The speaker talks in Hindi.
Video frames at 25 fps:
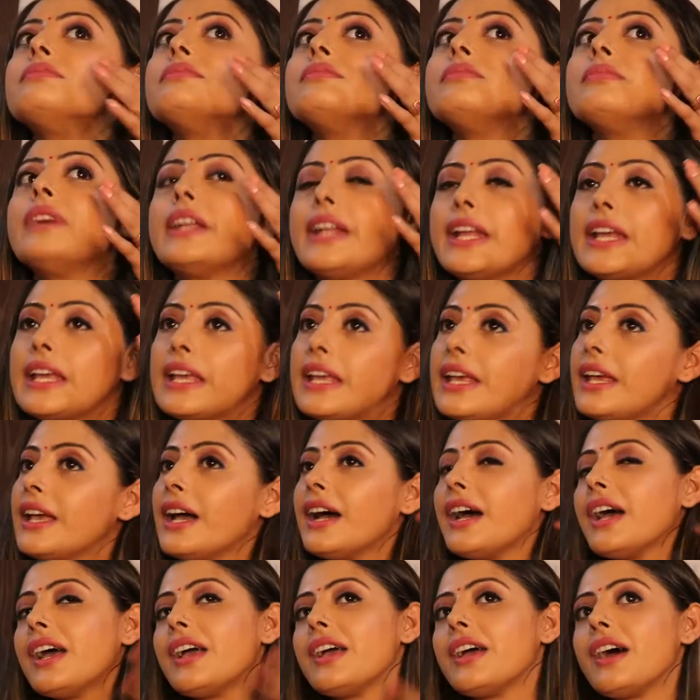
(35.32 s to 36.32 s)
मैंने
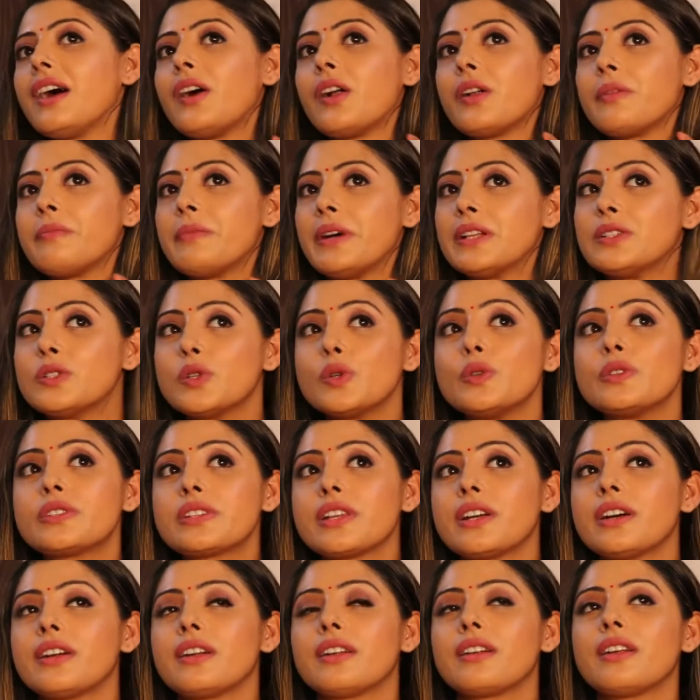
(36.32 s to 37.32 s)
किया है और मंजूल
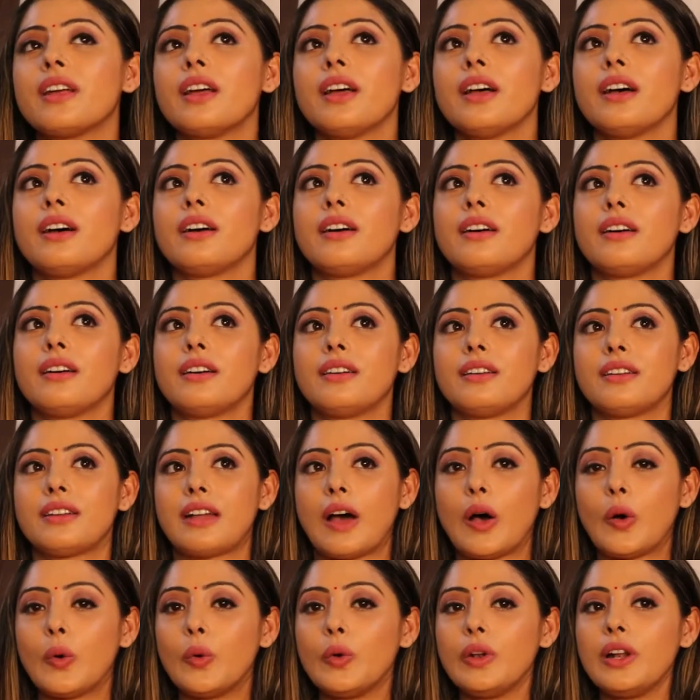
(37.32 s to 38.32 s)
सर
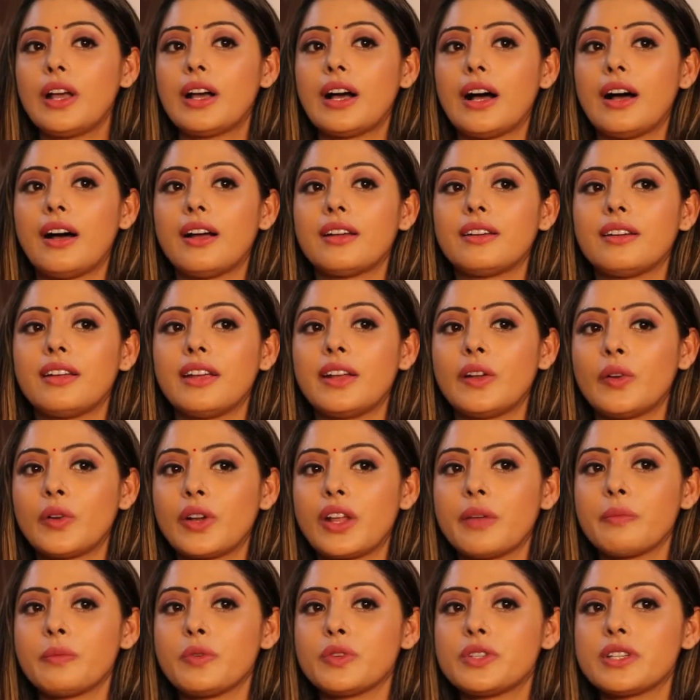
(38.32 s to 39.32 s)
राहुल खान
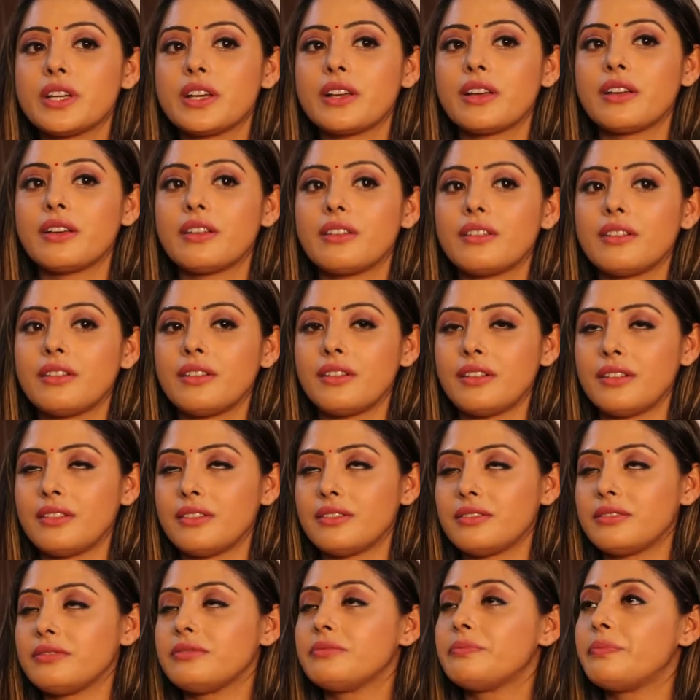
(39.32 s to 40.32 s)
इन्होंने मुझे
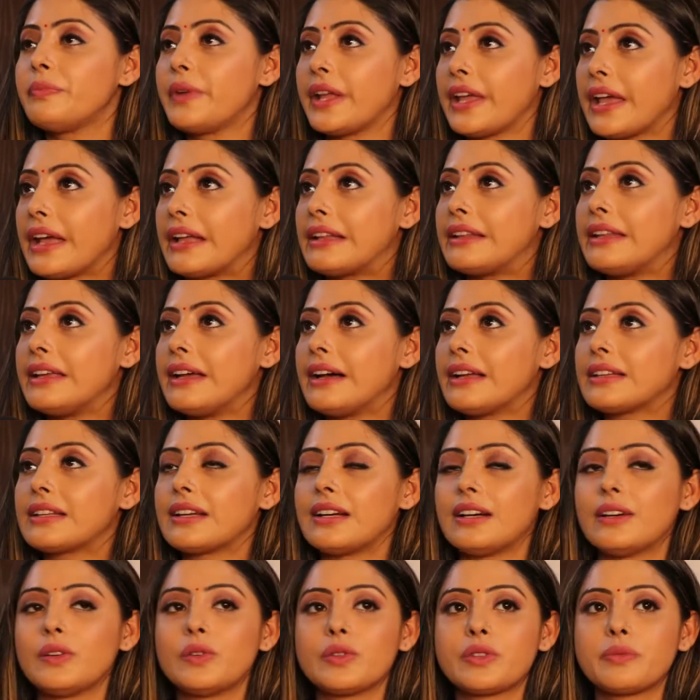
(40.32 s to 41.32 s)
ब्रेक दिया
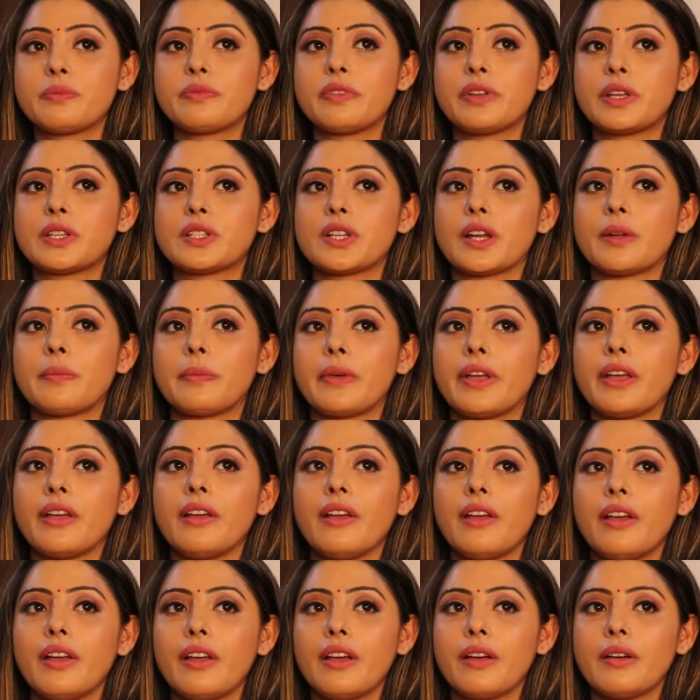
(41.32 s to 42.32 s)
था उस पिक्चर में
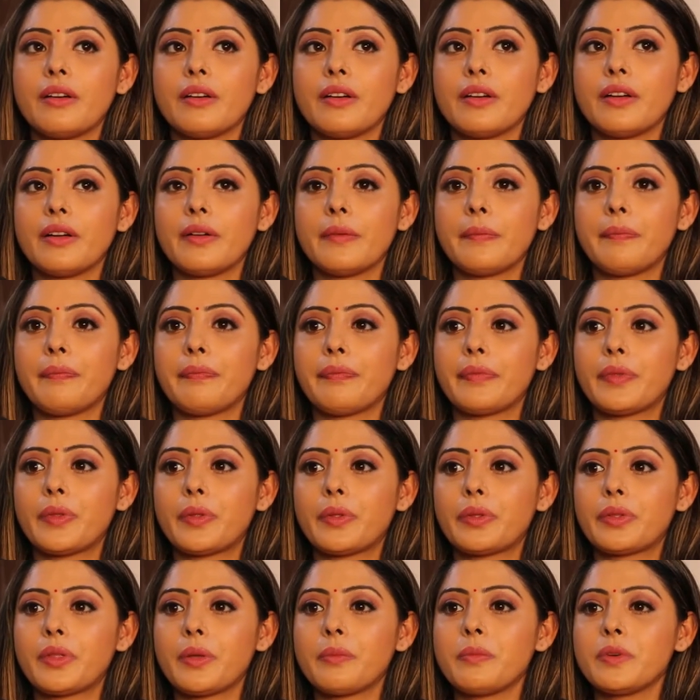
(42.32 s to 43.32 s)

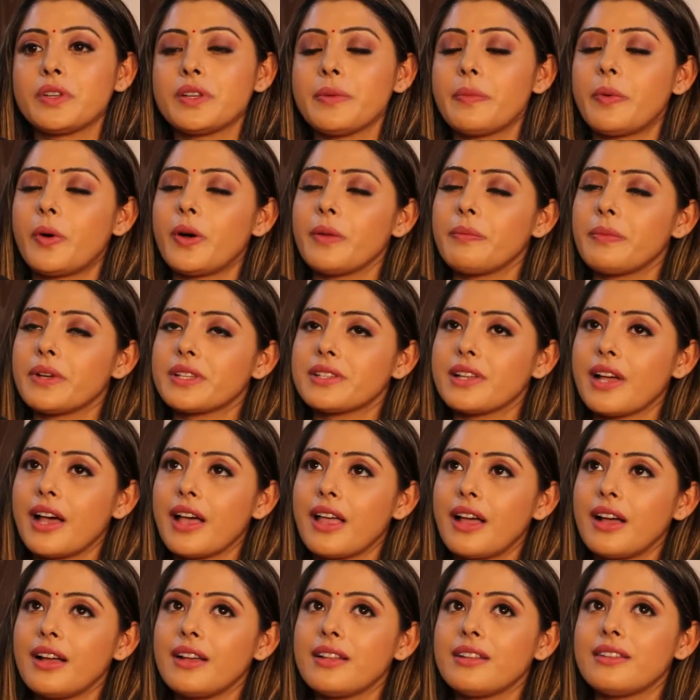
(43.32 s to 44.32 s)
तो मुझे बहुत मज़ा
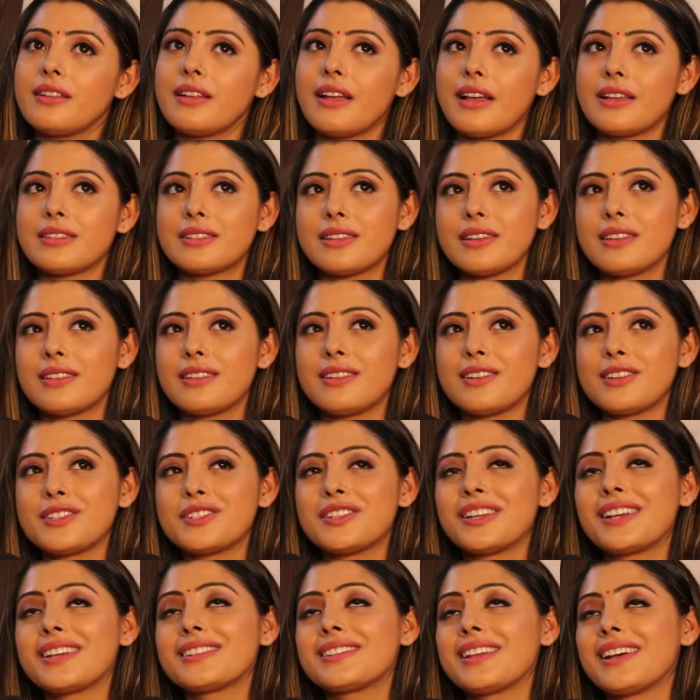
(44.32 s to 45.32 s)
आया ऐसे दिनेश
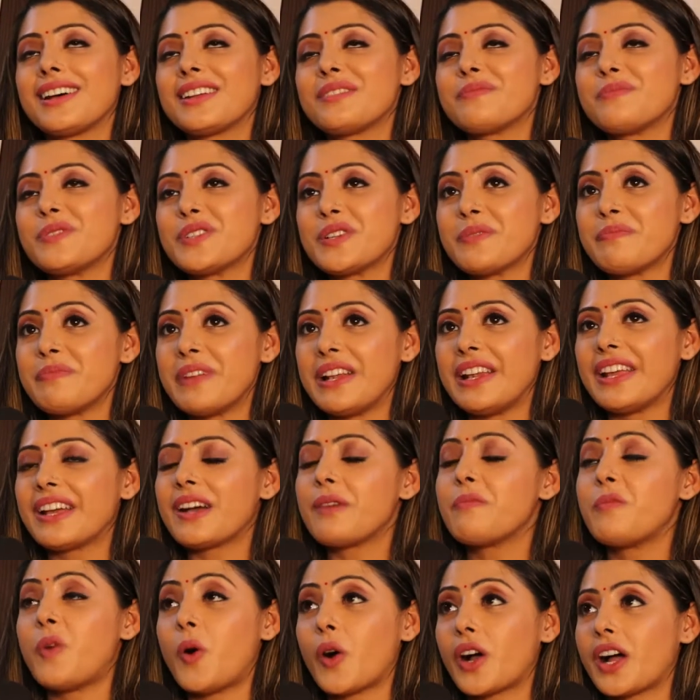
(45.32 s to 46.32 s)
जी के साथ मुझे मिलने
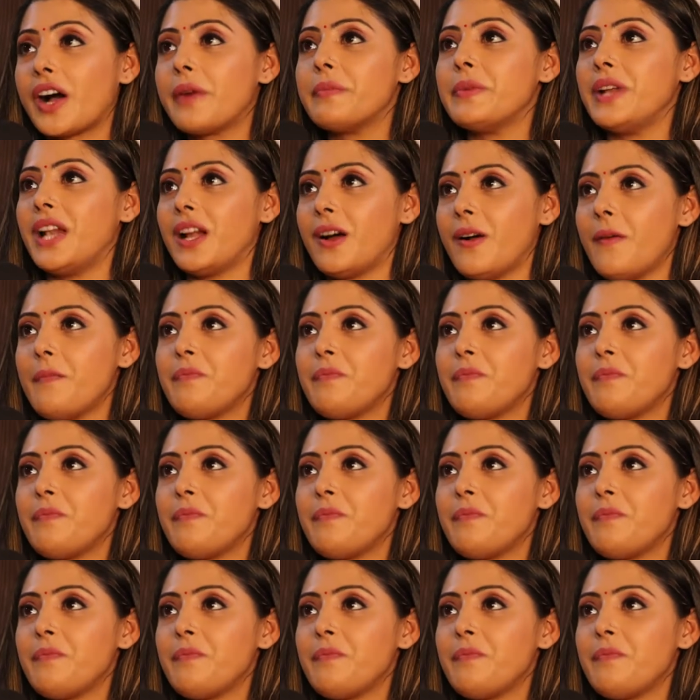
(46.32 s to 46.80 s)
का मौका मिला